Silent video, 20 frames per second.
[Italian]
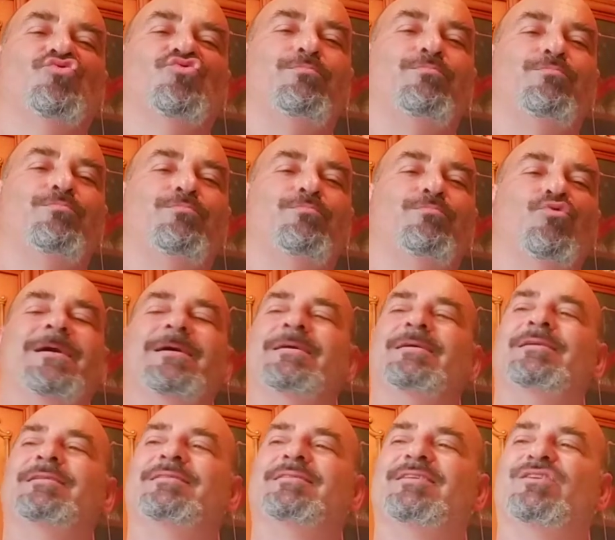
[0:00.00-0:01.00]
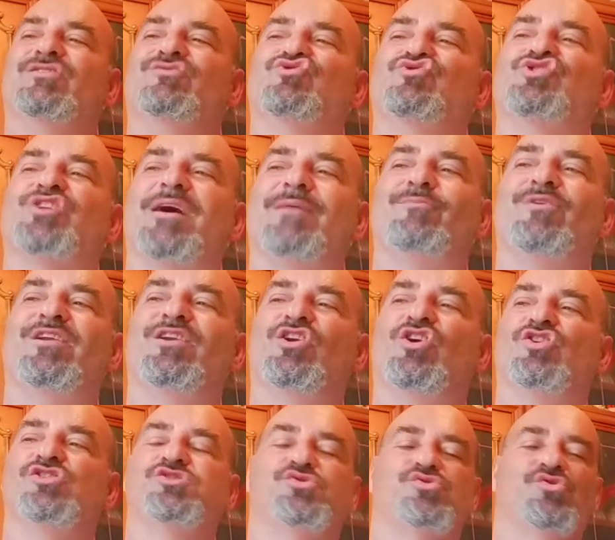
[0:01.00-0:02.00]
oppure li riduciamo
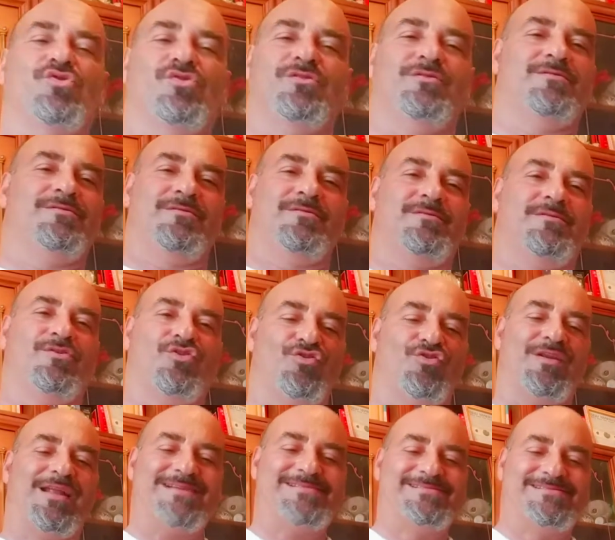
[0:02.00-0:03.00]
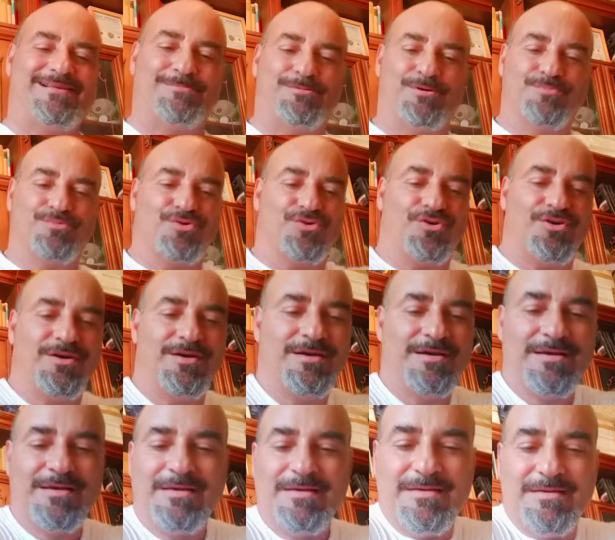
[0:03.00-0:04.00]
all'osso, collassa proprio
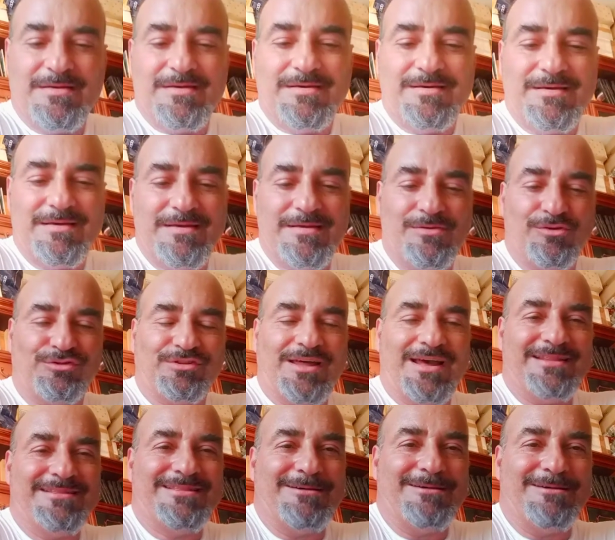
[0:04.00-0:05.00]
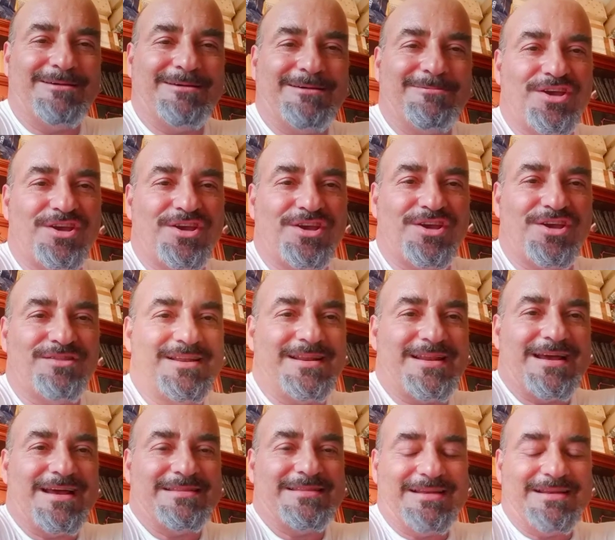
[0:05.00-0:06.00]
l'80%
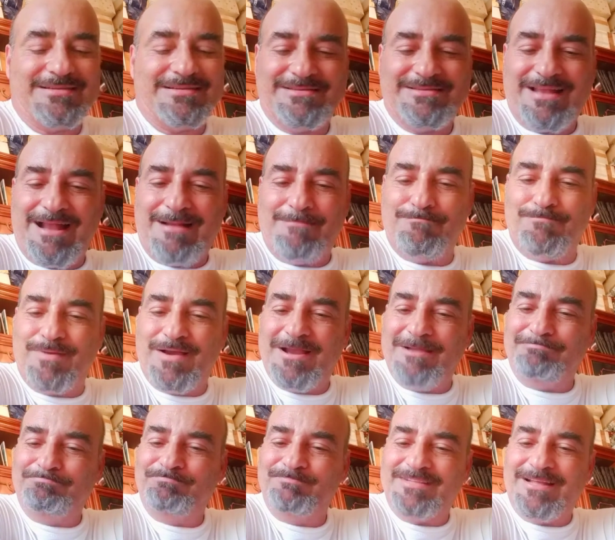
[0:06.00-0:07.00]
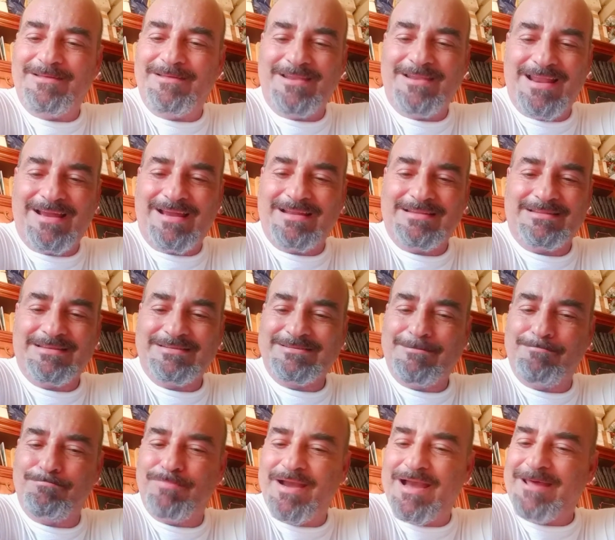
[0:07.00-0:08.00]
della, della, stampa, eh, della carta
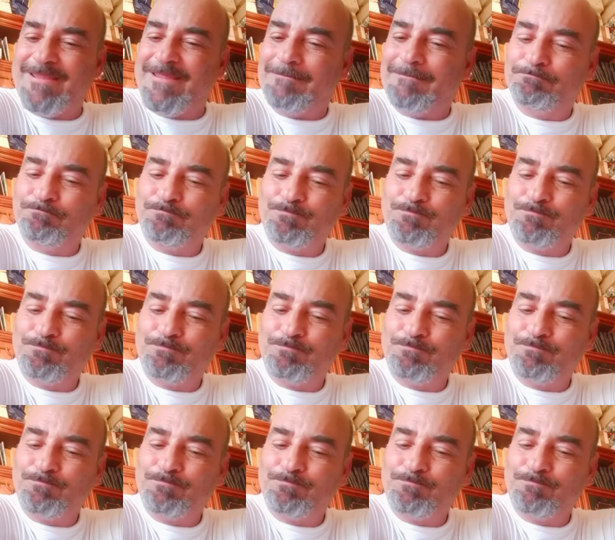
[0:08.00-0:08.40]
stampata.